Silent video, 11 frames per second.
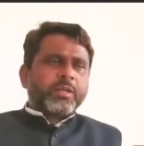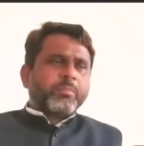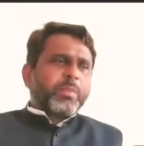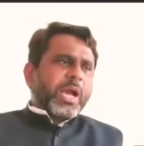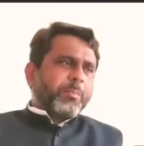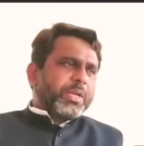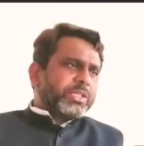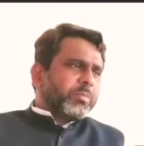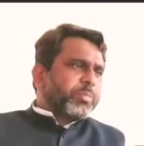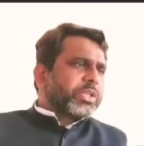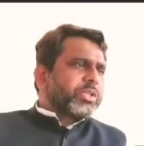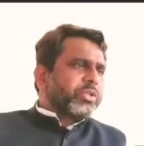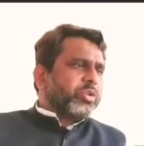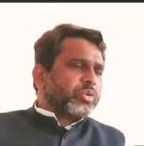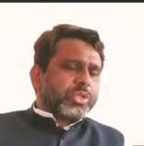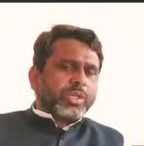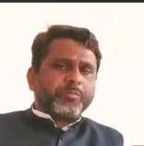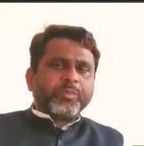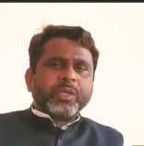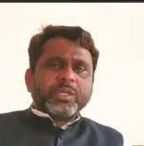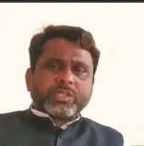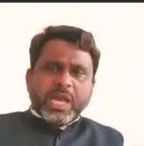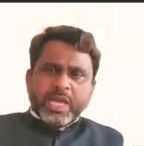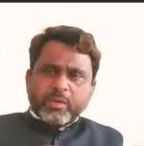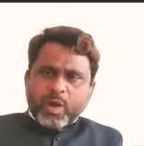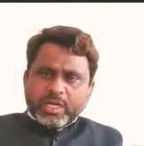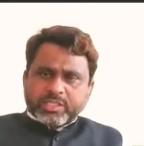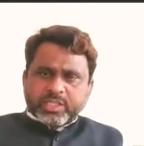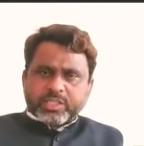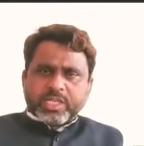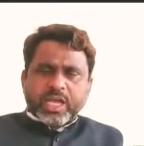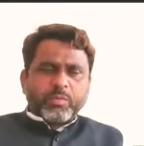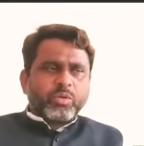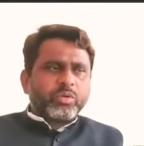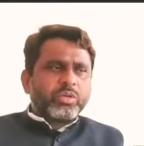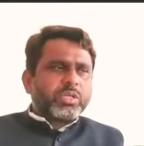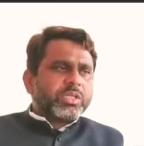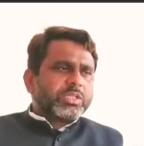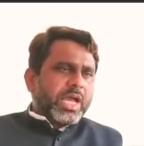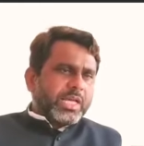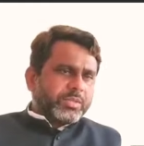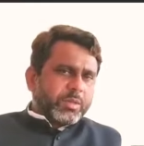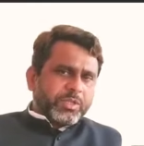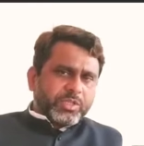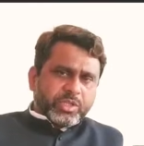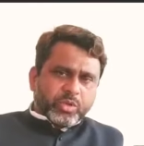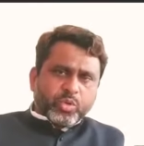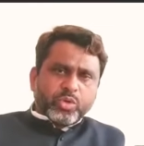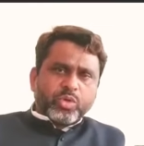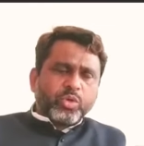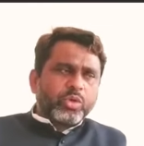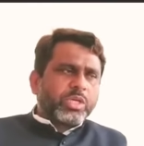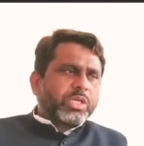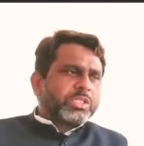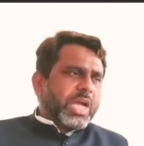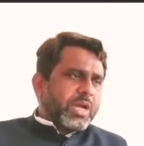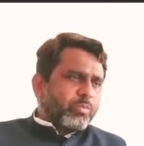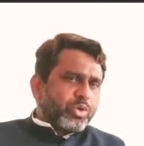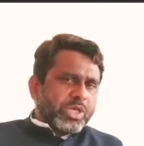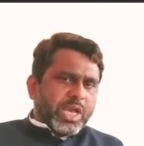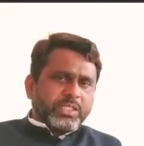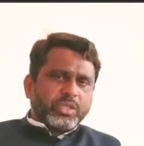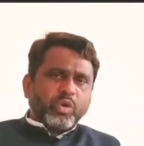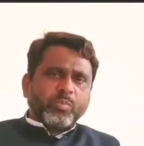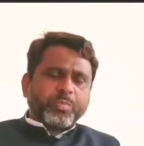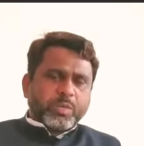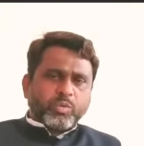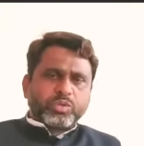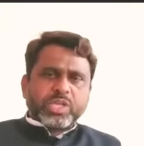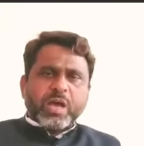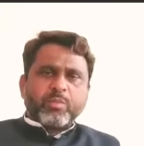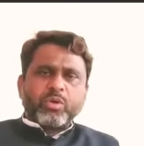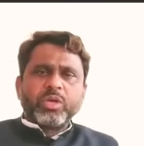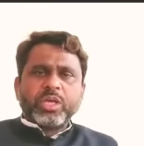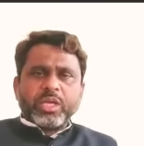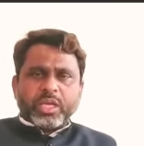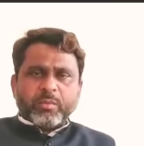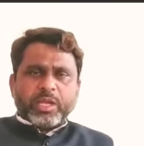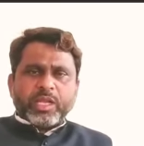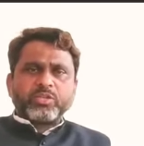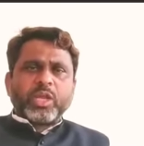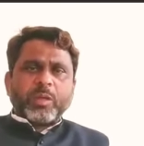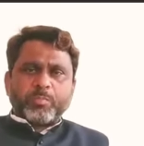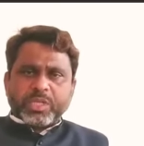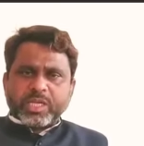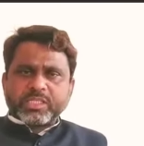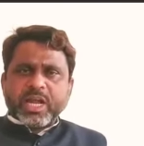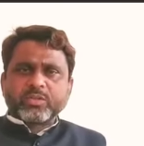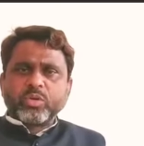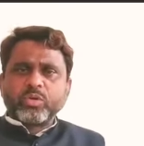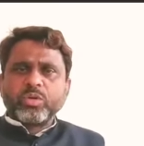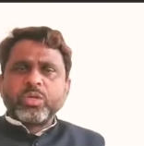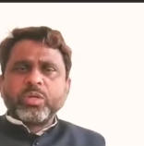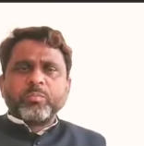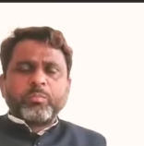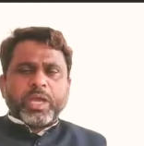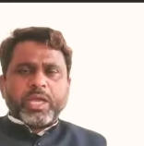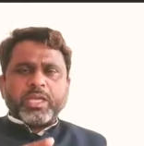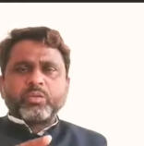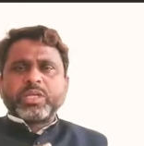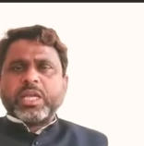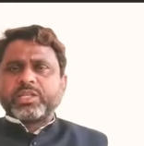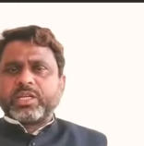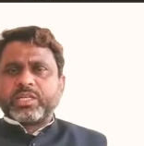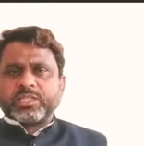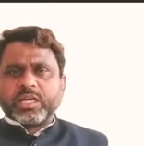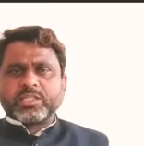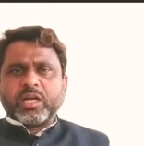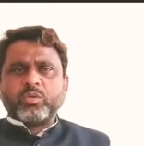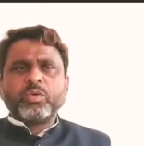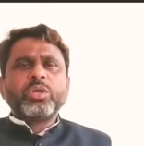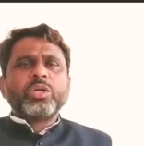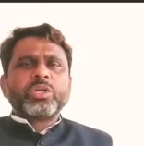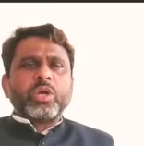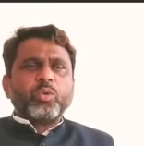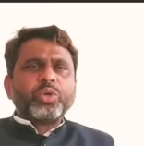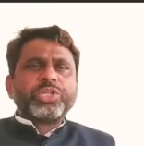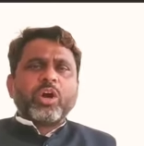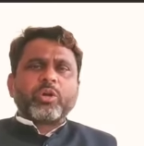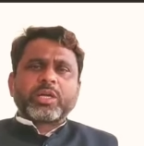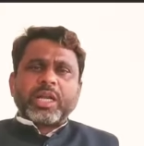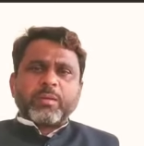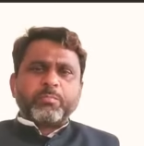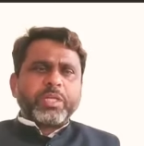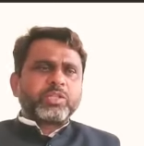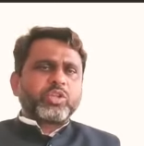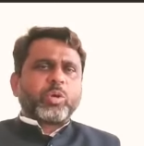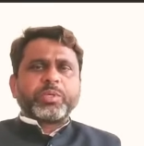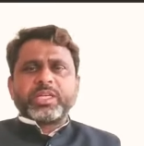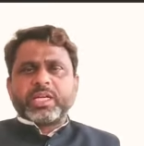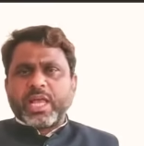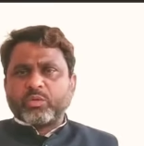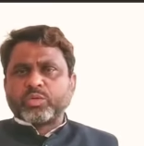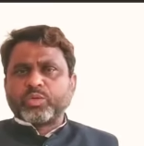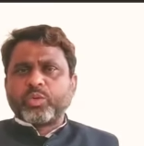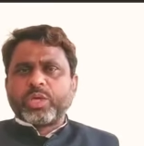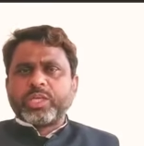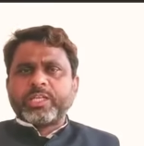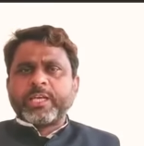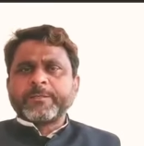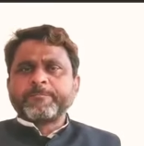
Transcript: मैं अपने जनप्रतिनिधियों से चाहे वार्ड सदस्य साहब हो चाहे समिति के रुकन हो चाहे मुखिया जी हो प्रमुख साहब हो एमएलए और एमपी हजरात हो मैं ये गुजारिश करना चाहता हूं कि उठिए और कलमबंद तौर पर यह लड़ाई को शुरू कीजिए